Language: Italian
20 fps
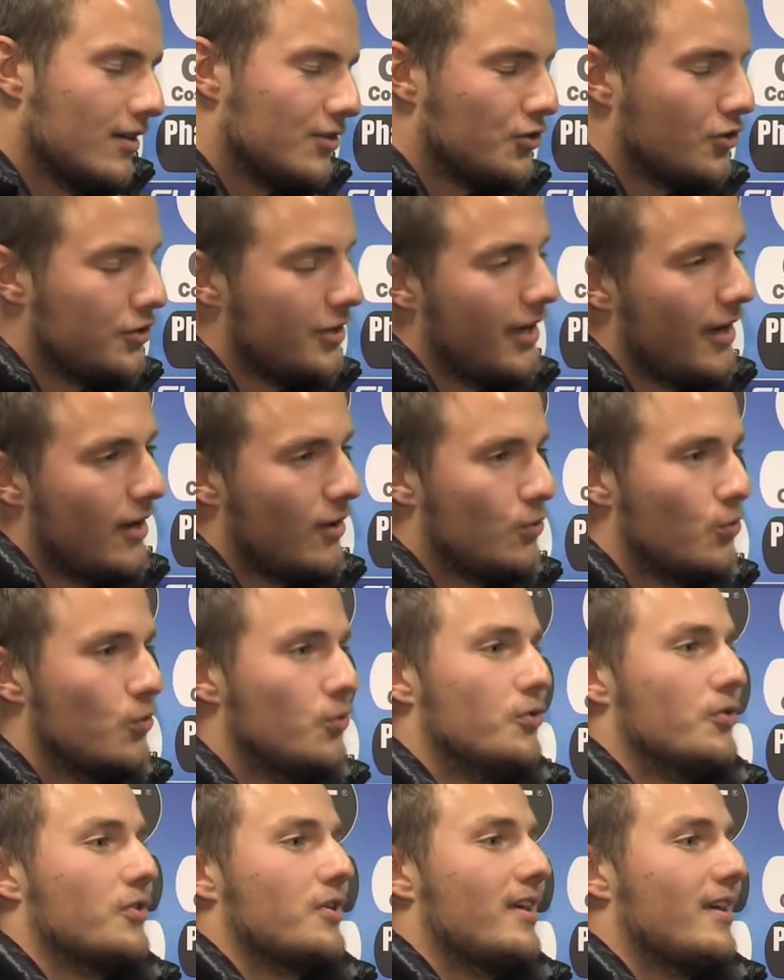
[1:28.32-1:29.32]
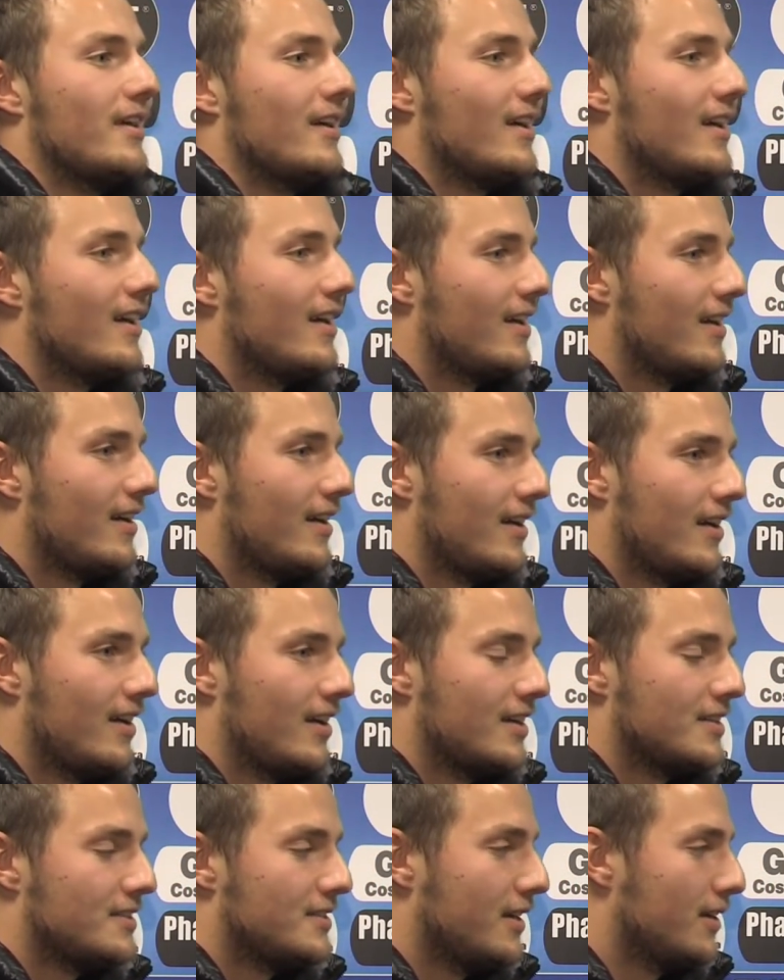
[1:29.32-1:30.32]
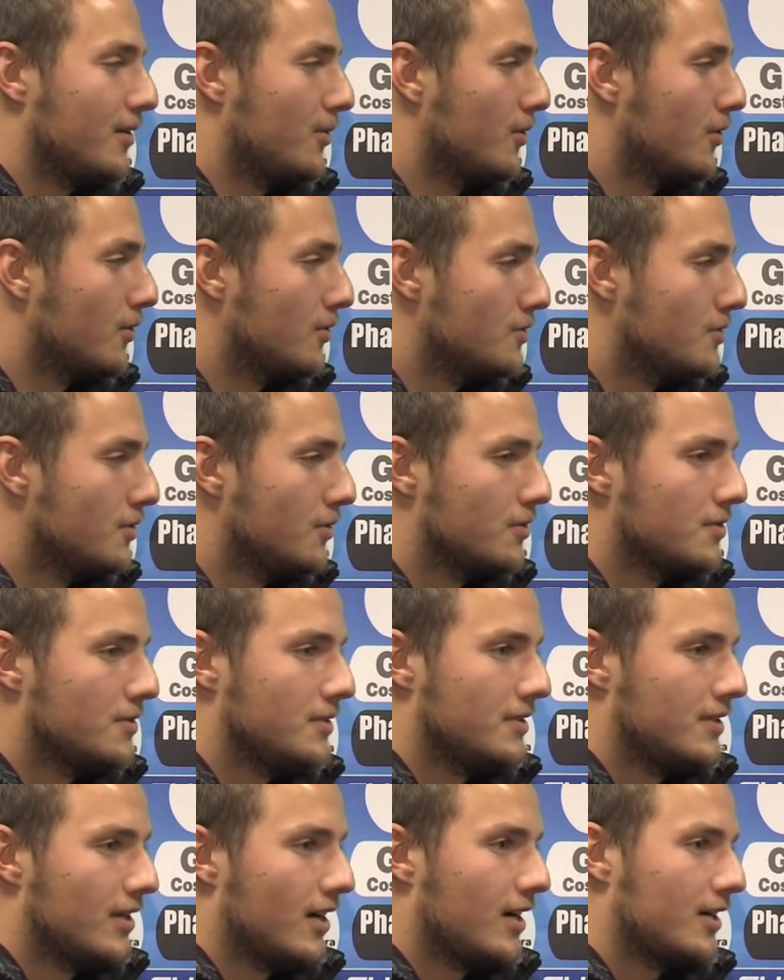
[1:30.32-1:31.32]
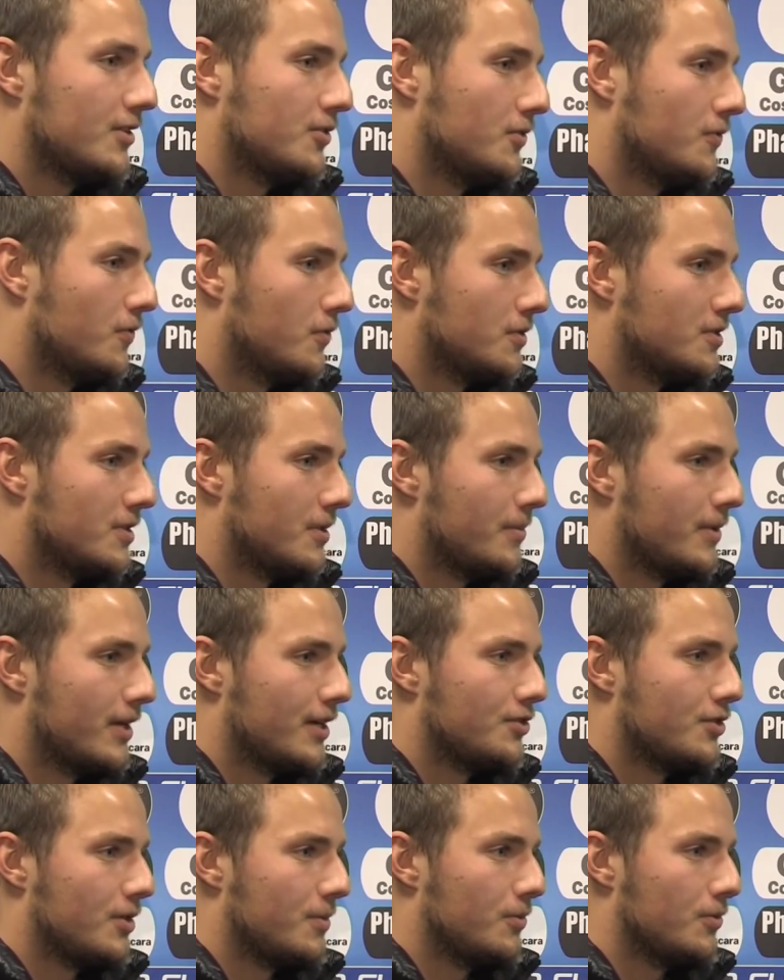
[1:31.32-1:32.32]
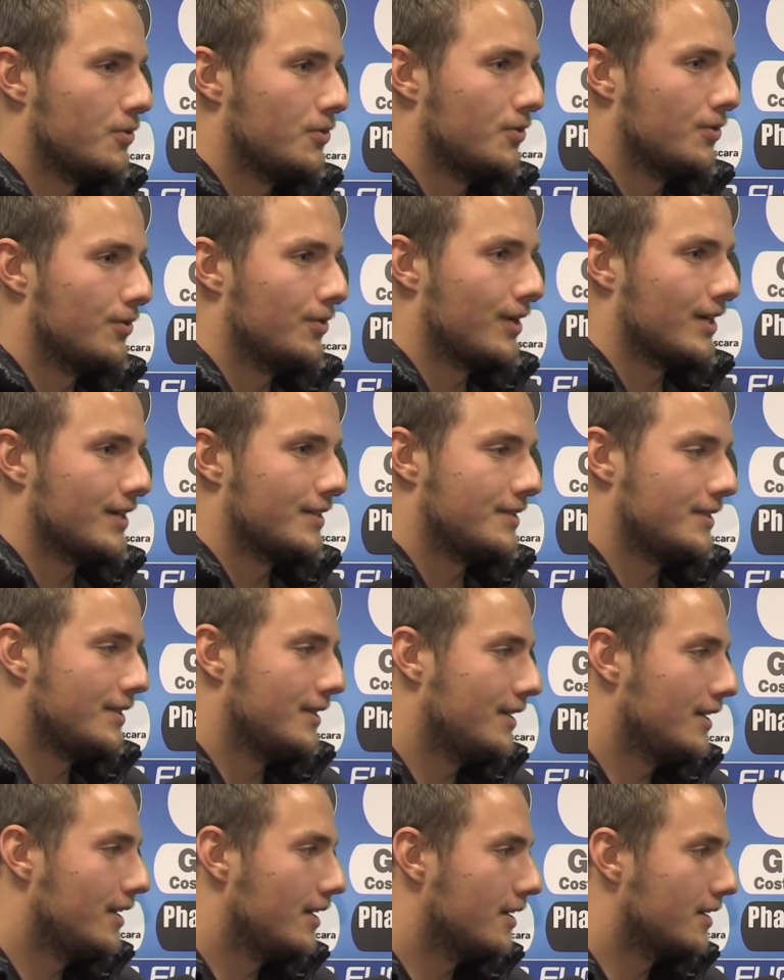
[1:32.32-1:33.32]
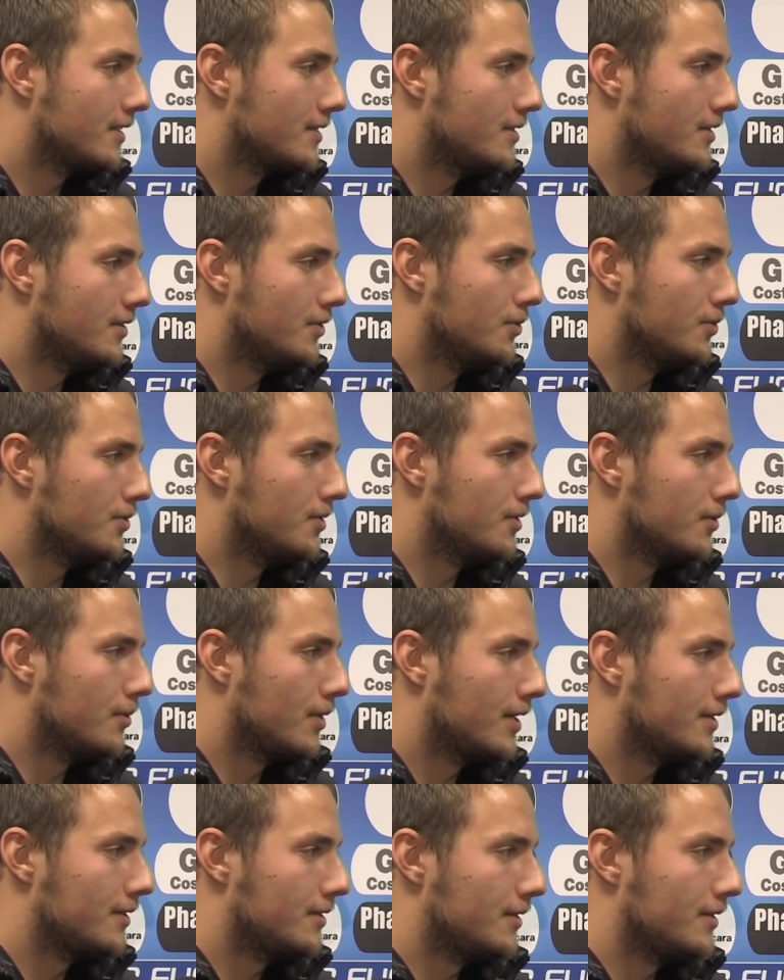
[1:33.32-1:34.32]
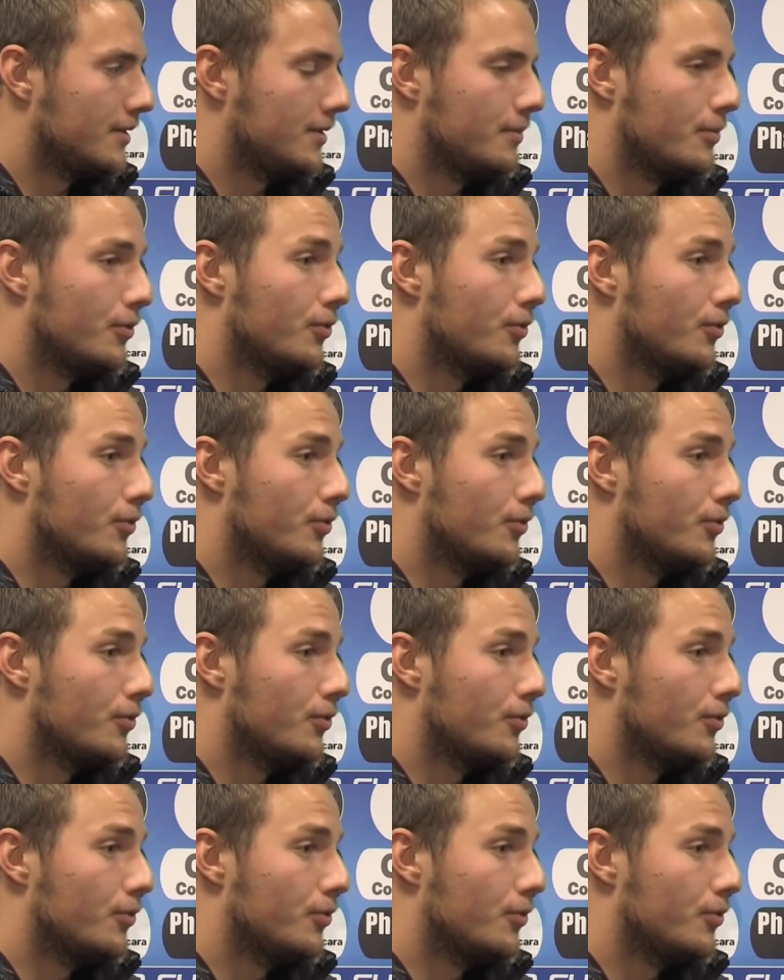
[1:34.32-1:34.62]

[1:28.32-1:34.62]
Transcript: non è uno che seguo così così tanto, forse piace più Casillas di tutti quanti,